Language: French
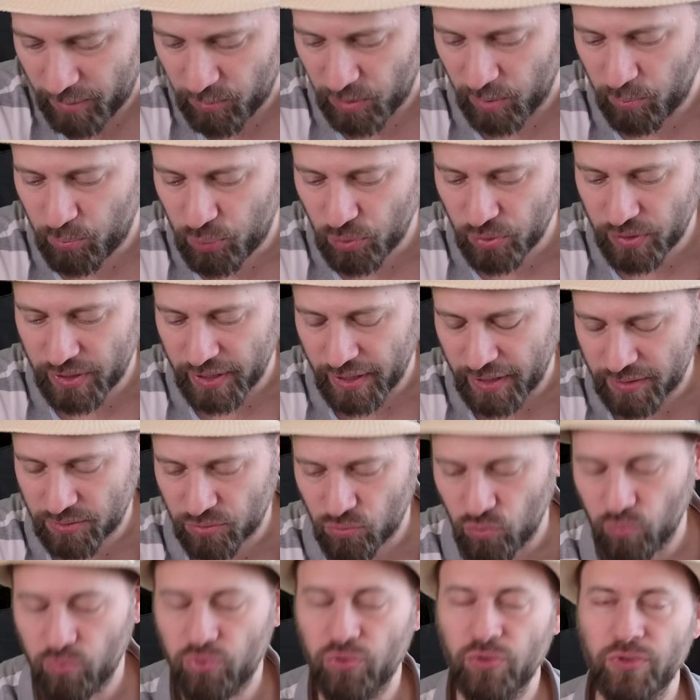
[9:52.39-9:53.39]
mais
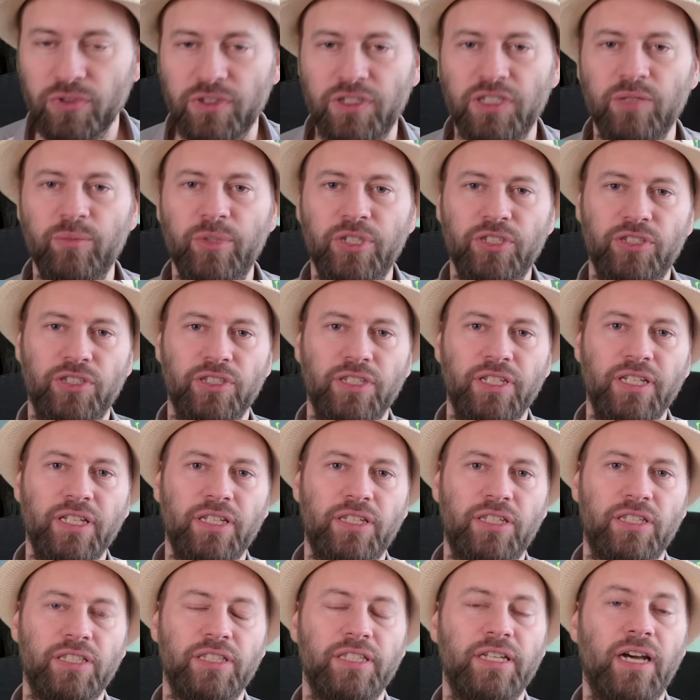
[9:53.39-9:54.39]
peut-être qu'on peut aussi imaginer
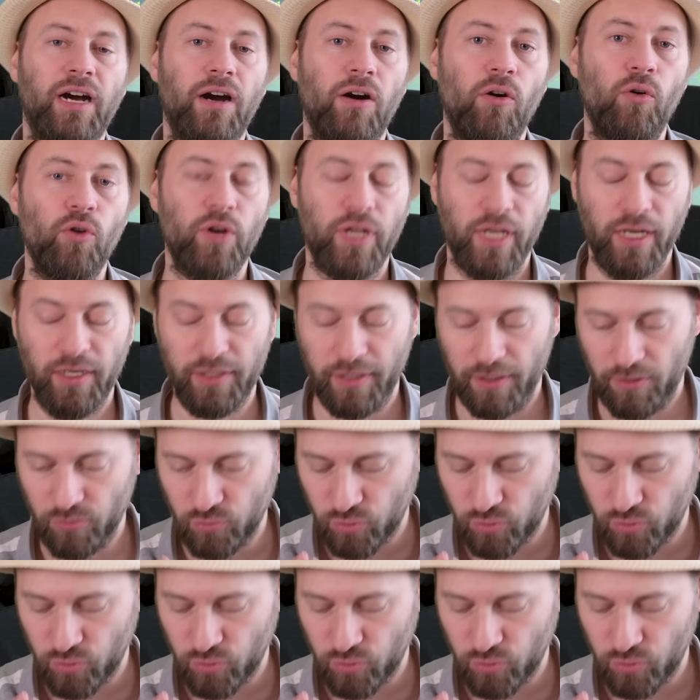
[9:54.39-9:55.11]
qu'il n'y a aucun lien.